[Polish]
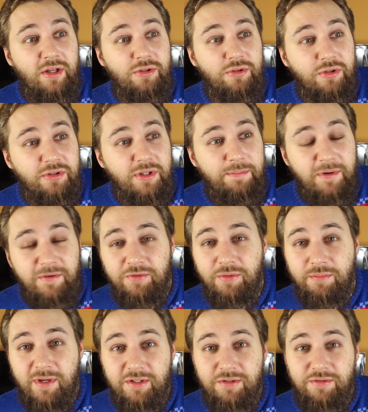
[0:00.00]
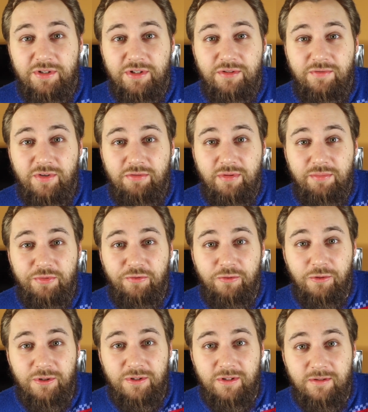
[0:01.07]
no na pewno bardzo niezwykłym
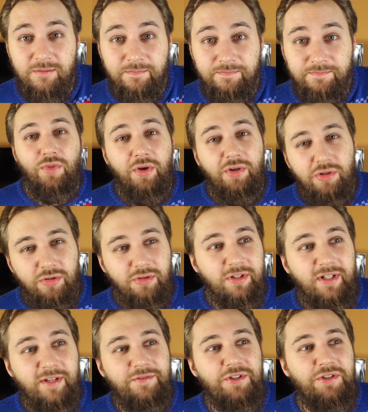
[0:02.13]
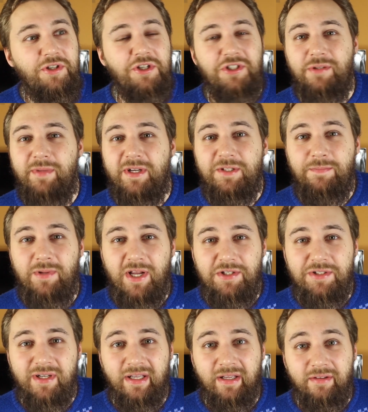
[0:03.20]
twórcy. No i to tyle w dzisiejszym
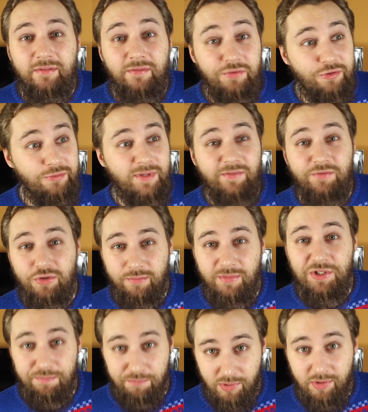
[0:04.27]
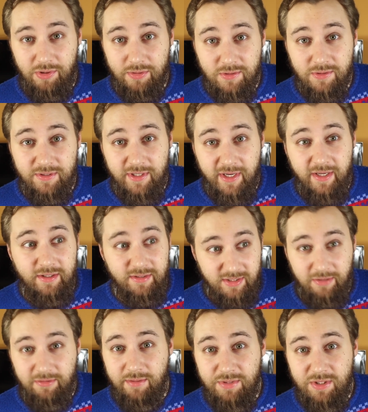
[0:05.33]
ekspresie. W sumie, w sumie sporo, co nie?
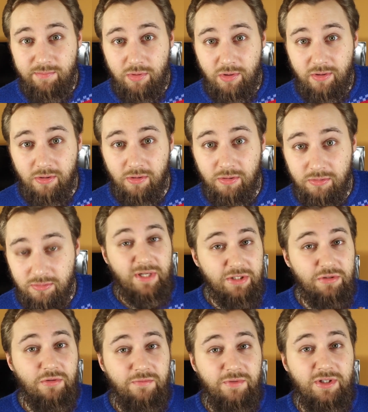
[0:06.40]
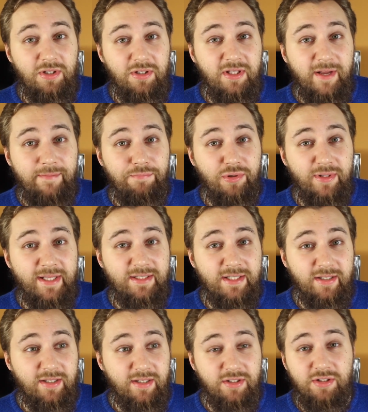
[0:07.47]
Całkiem sporo. Pracowity Dem
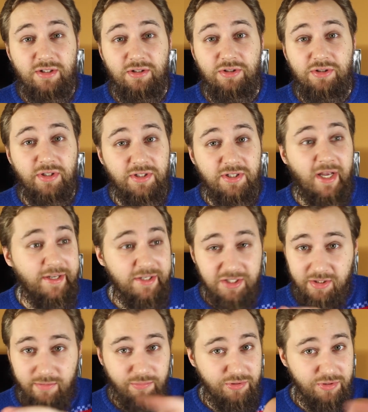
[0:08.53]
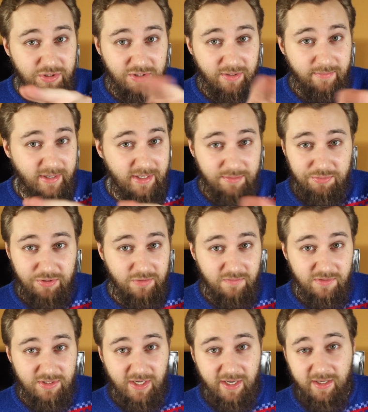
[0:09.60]
poleca ten styl życia, nie żebyście się mieli
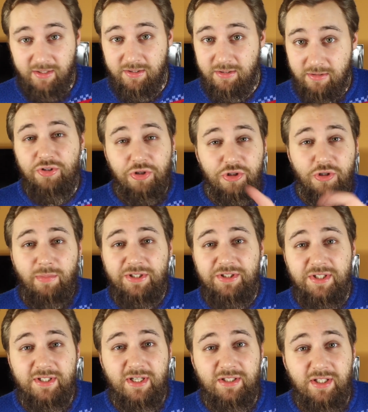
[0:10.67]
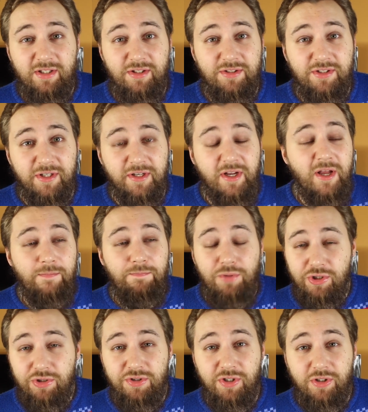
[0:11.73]
przyzwyczajać. Do zobaczyska za tydzień.
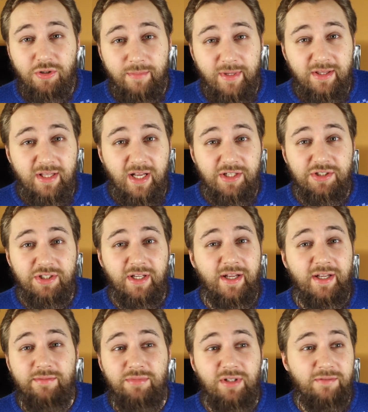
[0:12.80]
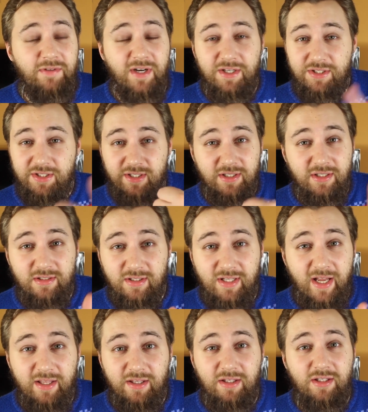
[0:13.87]
Piszcie komentarze, dawajcie
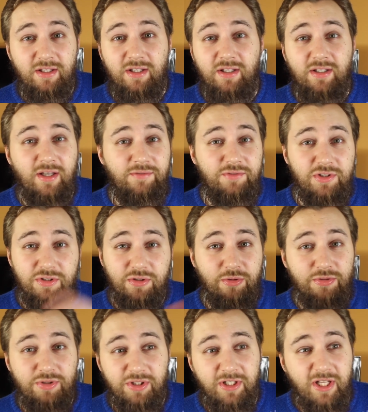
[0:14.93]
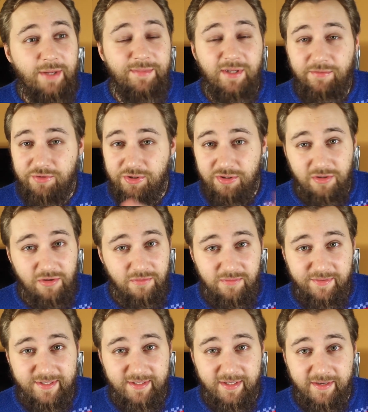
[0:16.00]
lajki, ja wszystko czytam, ja wszystko
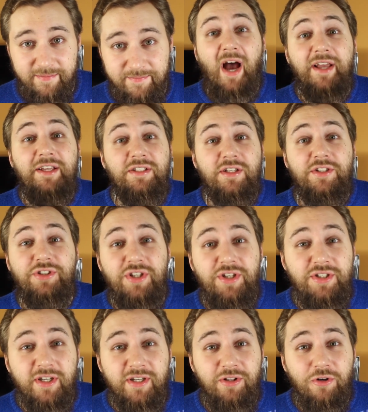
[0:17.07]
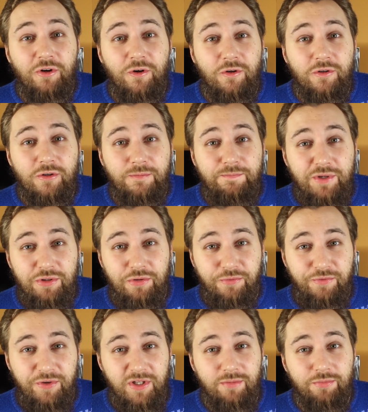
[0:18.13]
widzę. A i zajrzyjcie do opisu
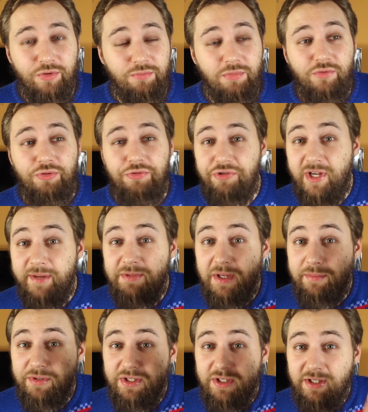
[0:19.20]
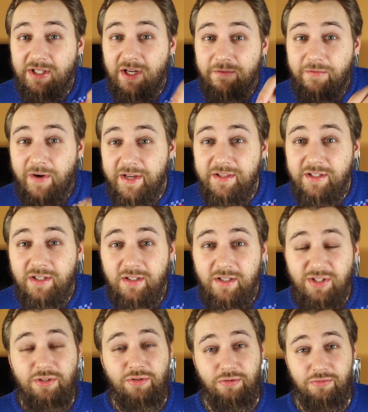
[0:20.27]
filmu, bo wrzuciłem tam kilka fajnych
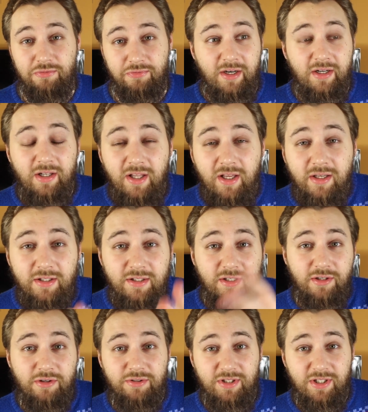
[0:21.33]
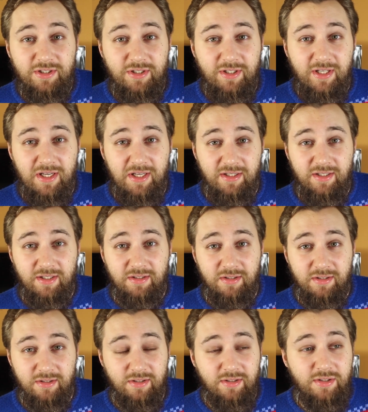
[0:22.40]
linków. Kliknij chociaż jeden.
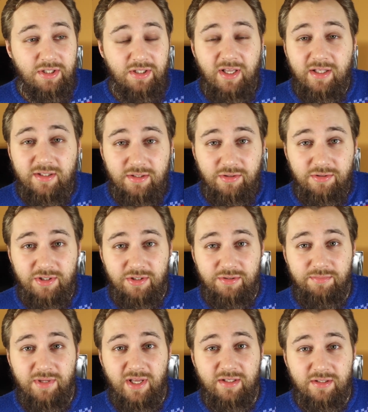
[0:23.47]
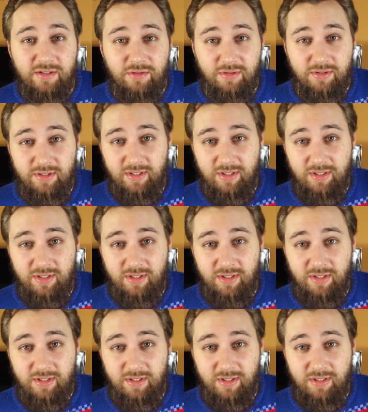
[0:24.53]
Zjedz chociaż mięsko